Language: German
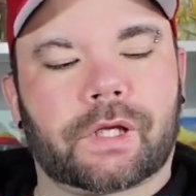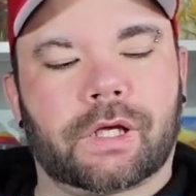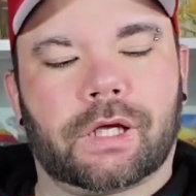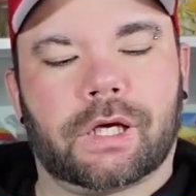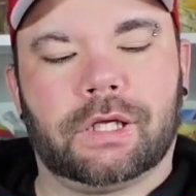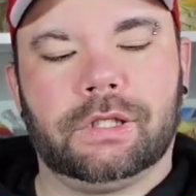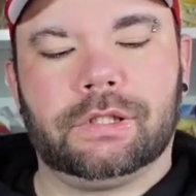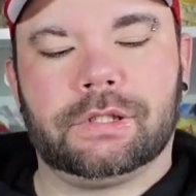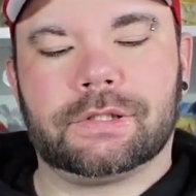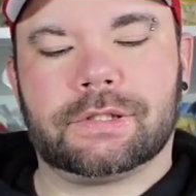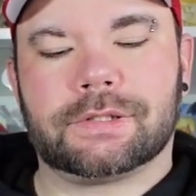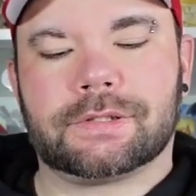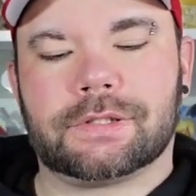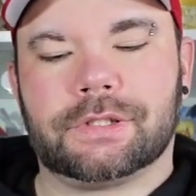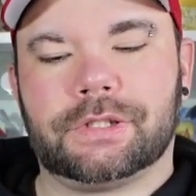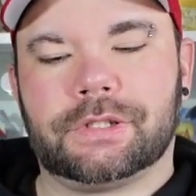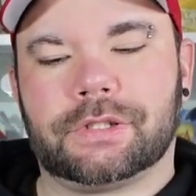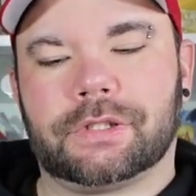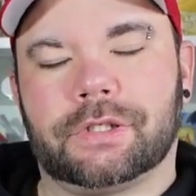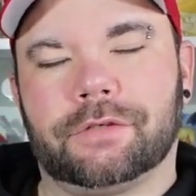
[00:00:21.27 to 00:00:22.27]
handelt es
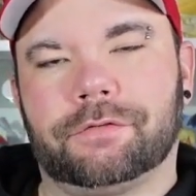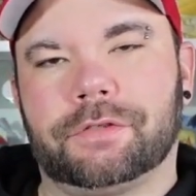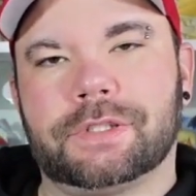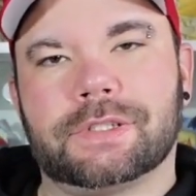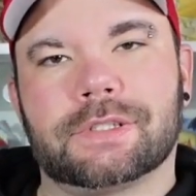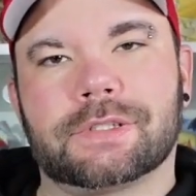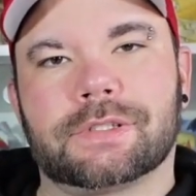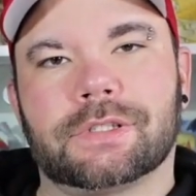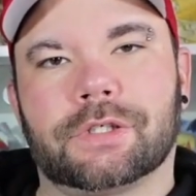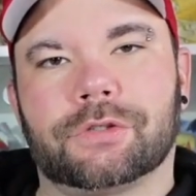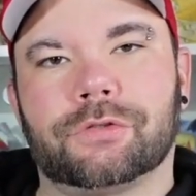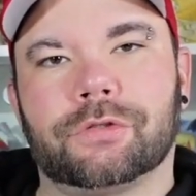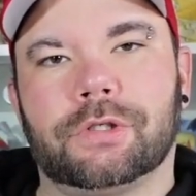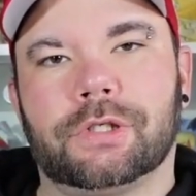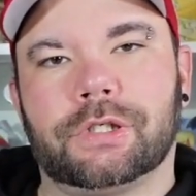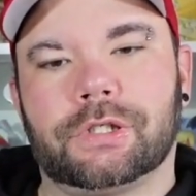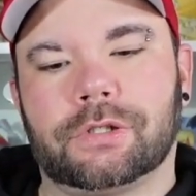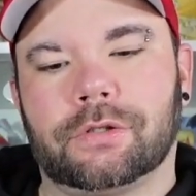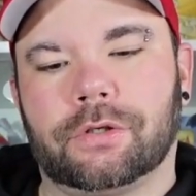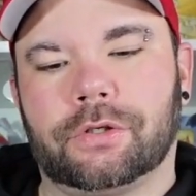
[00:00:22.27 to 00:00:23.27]
sich, ihr wisst es
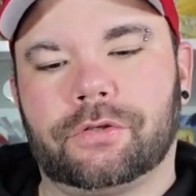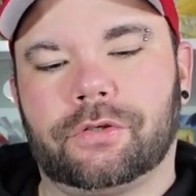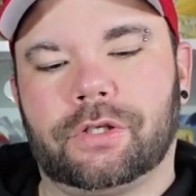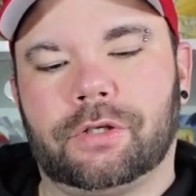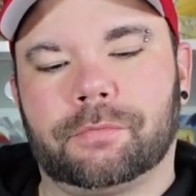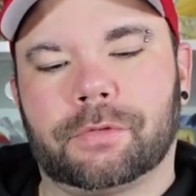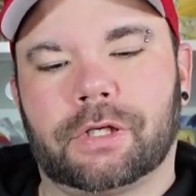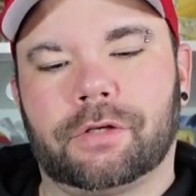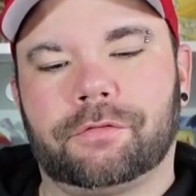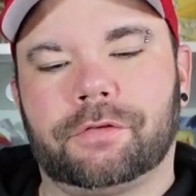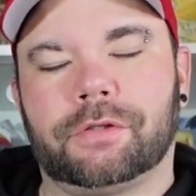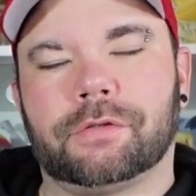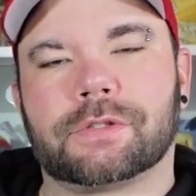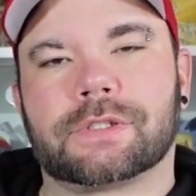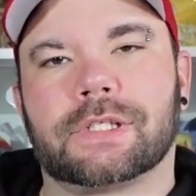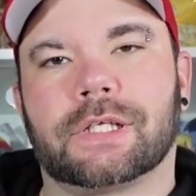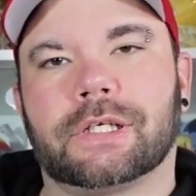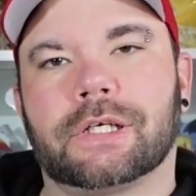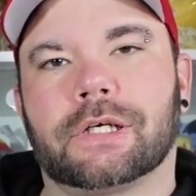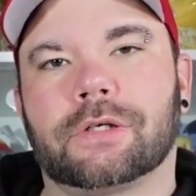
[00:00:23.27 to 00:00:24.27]
natürlich, Leute, die meine
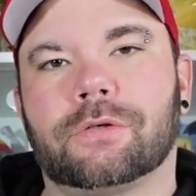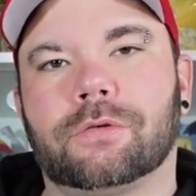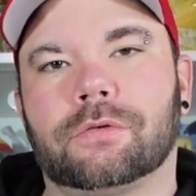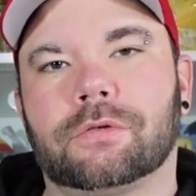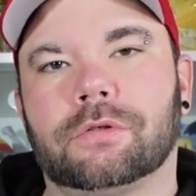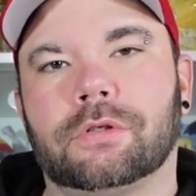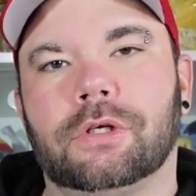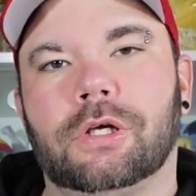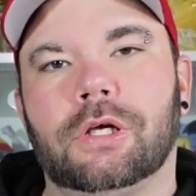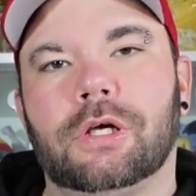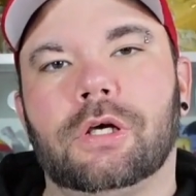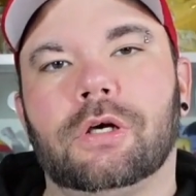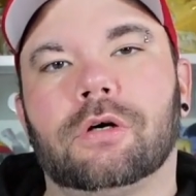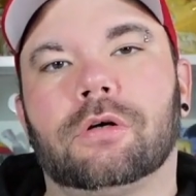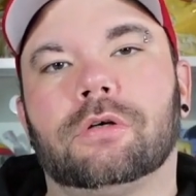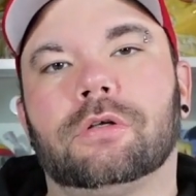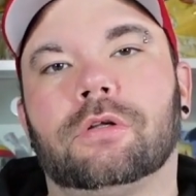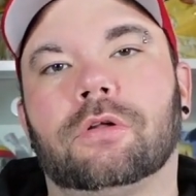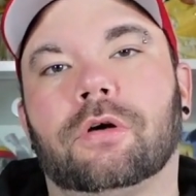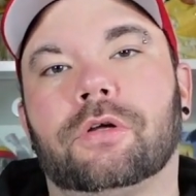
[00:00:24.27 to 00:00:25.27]
Videos länger gucken
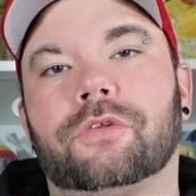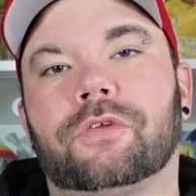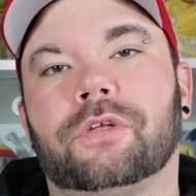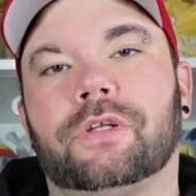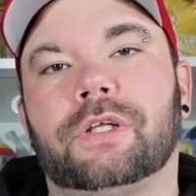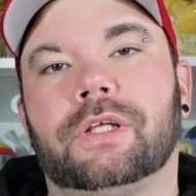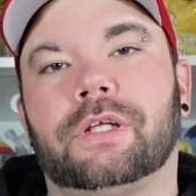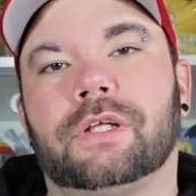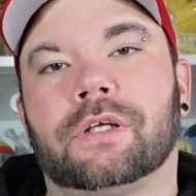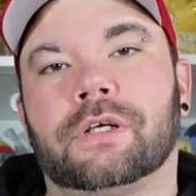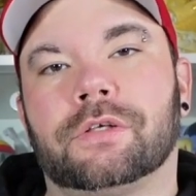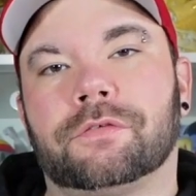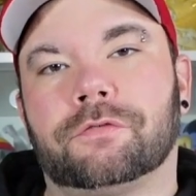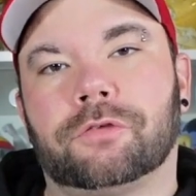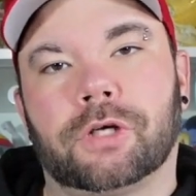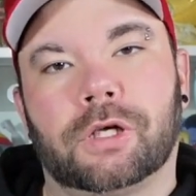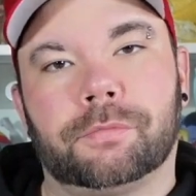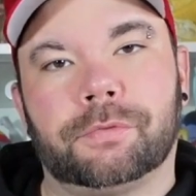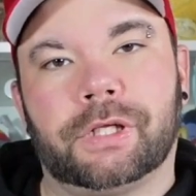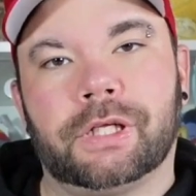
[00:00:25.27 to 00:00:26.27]
und Leute, die
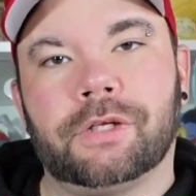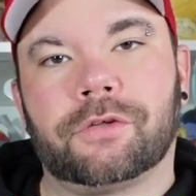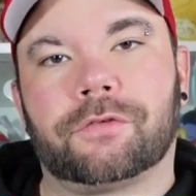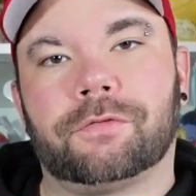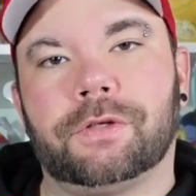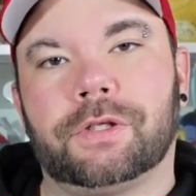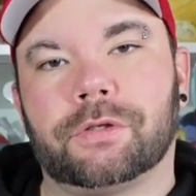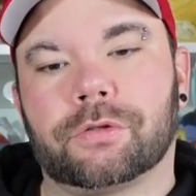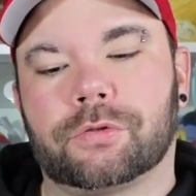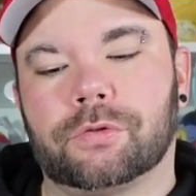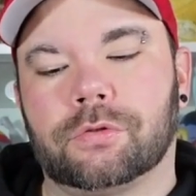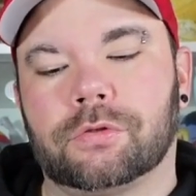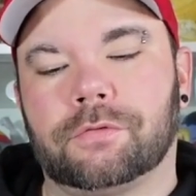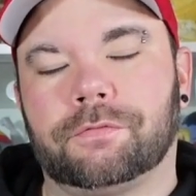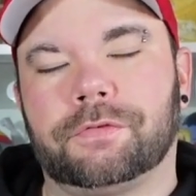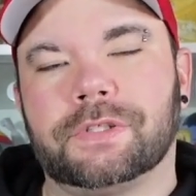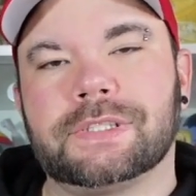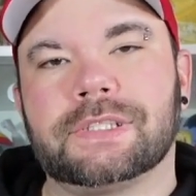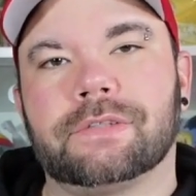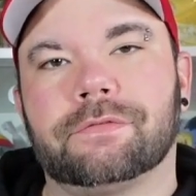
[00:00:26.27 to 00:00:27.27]
vor allem jedes Video
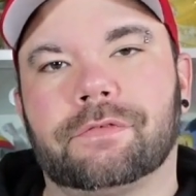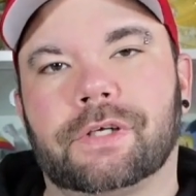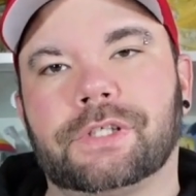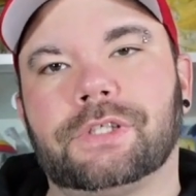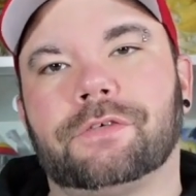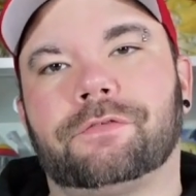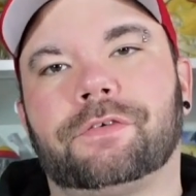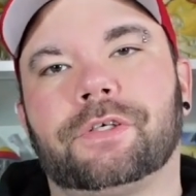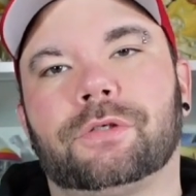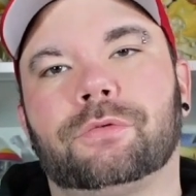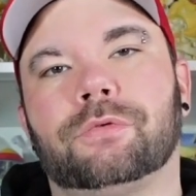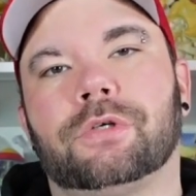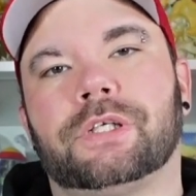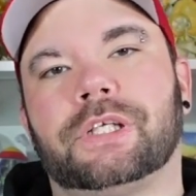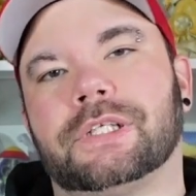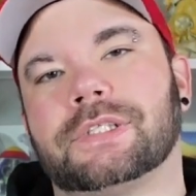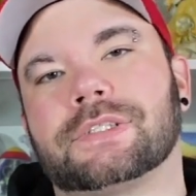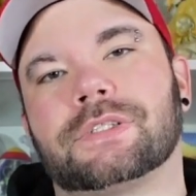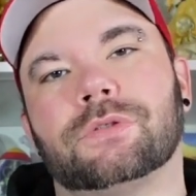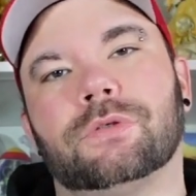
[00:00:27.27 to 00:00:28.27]
gucken, wissen, welche Figur
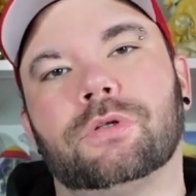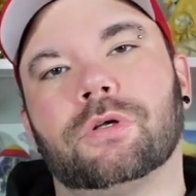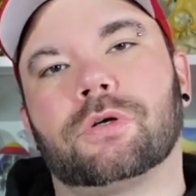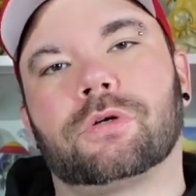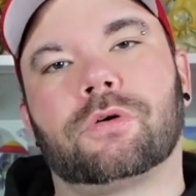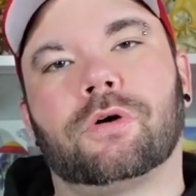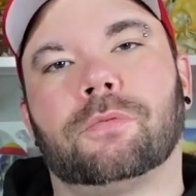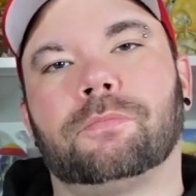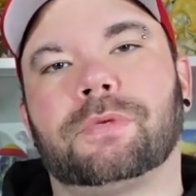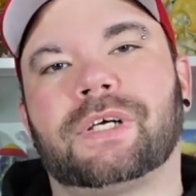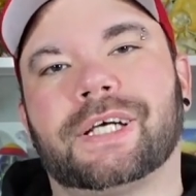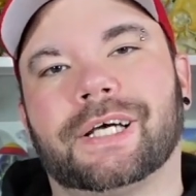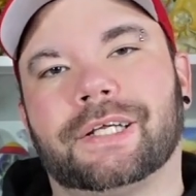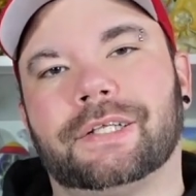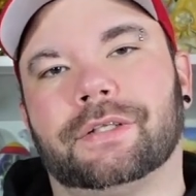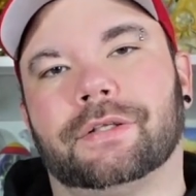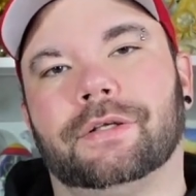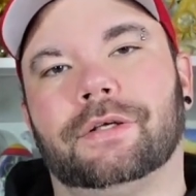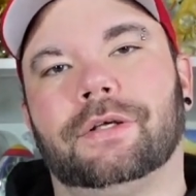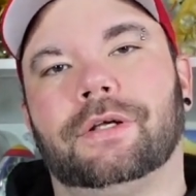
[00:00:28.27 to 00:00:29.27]
jetzt nur noch kommen
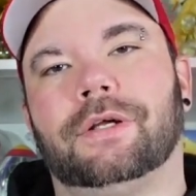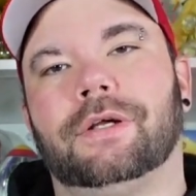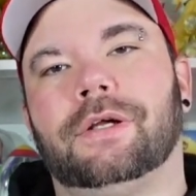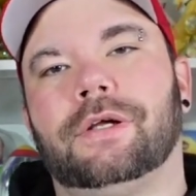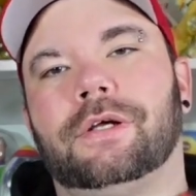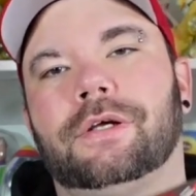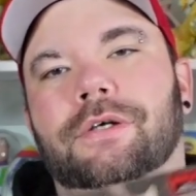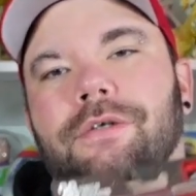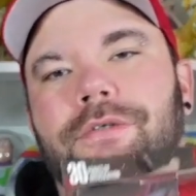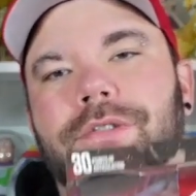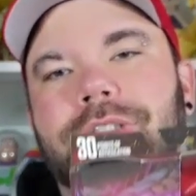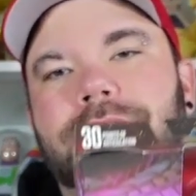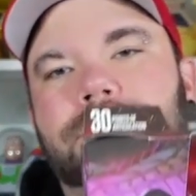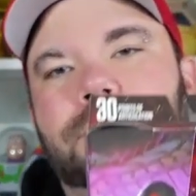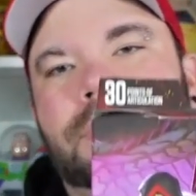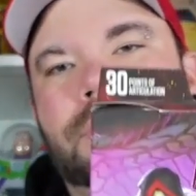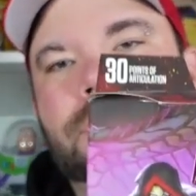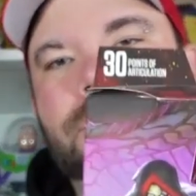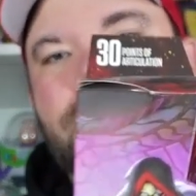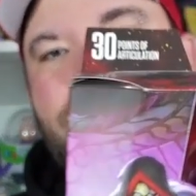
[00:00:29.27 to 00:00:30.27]
kann. Und
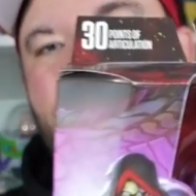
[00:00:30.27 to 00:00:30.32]
zwar